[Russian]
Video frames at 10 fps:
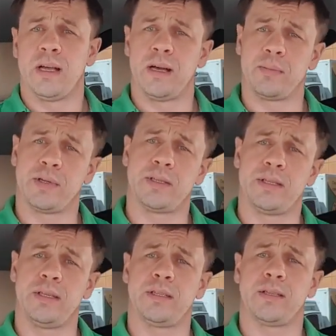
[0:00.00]

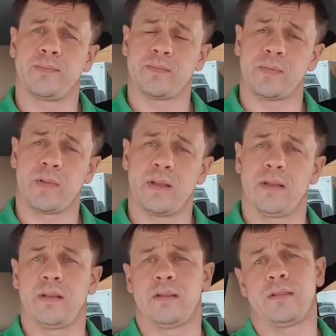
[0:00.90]
оплатить
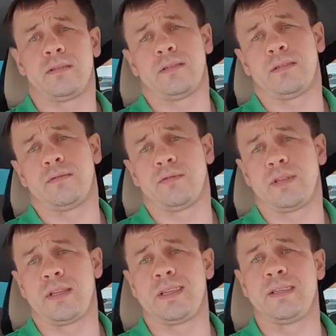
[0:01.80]
вот
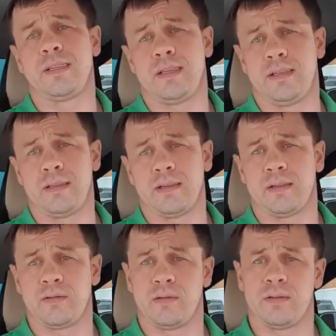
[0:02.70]
эти деньги,
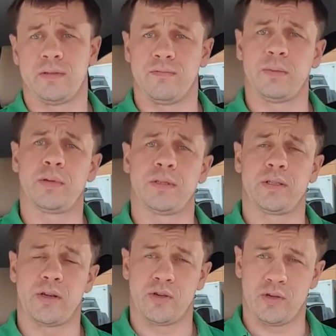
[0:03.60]
то есть
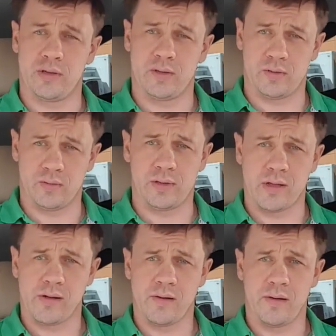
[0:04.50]
выполнить решение суда.
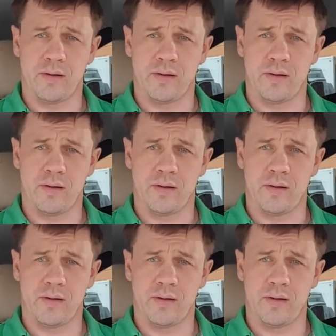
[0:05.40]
